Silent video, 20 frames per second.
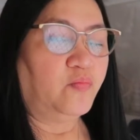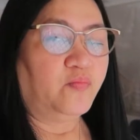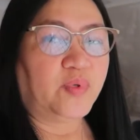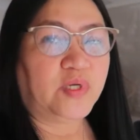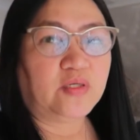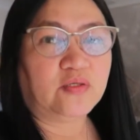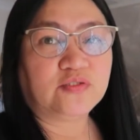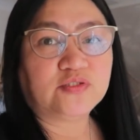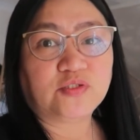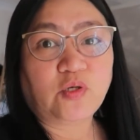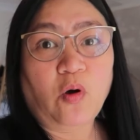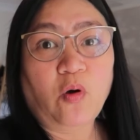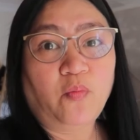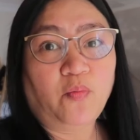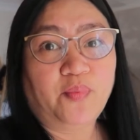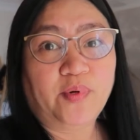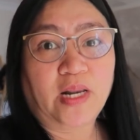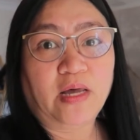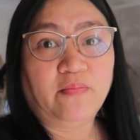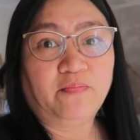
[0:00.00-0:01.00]
Pero
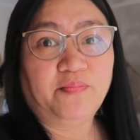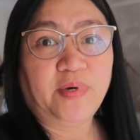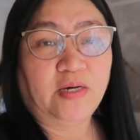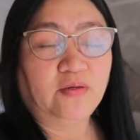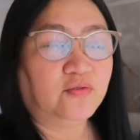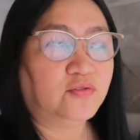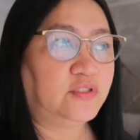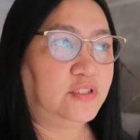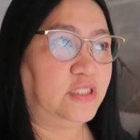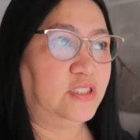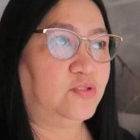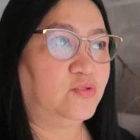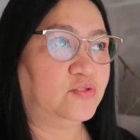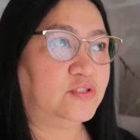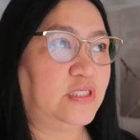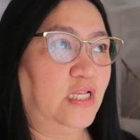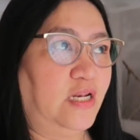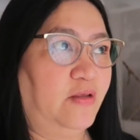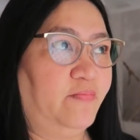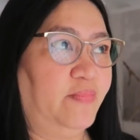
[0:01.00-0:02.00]
sobrang bango dito
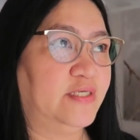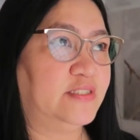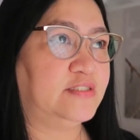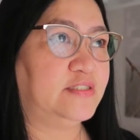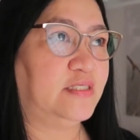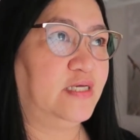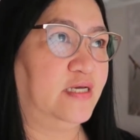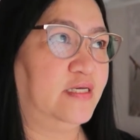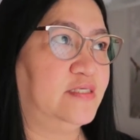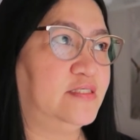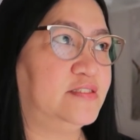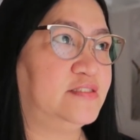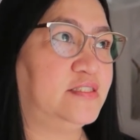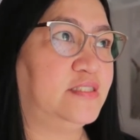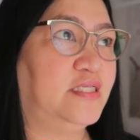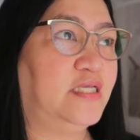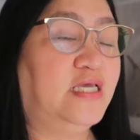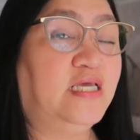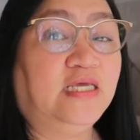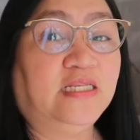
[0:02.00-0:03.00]
sa labas, guys.
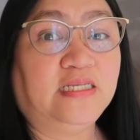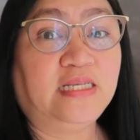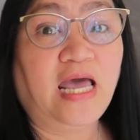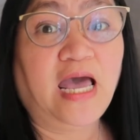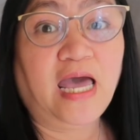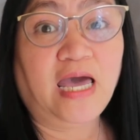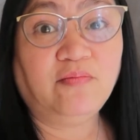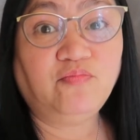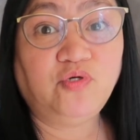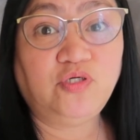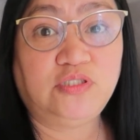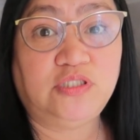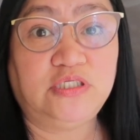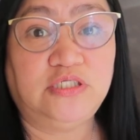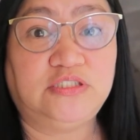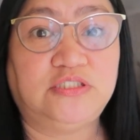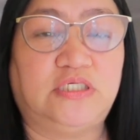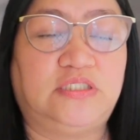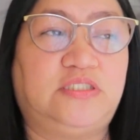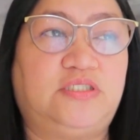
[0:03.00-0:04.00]
Naamoy
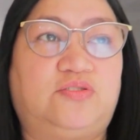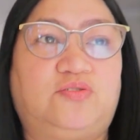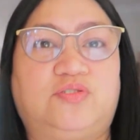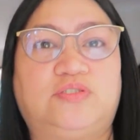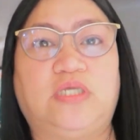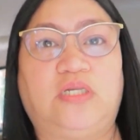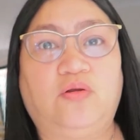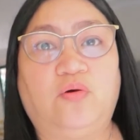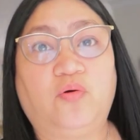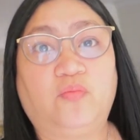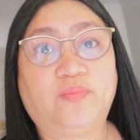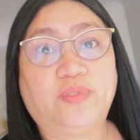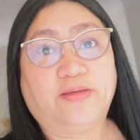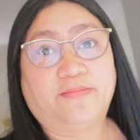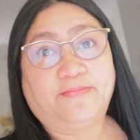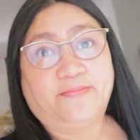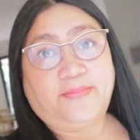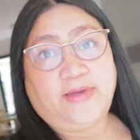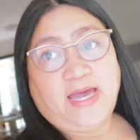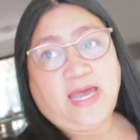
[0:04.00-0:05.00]
din siya dito sa loob ng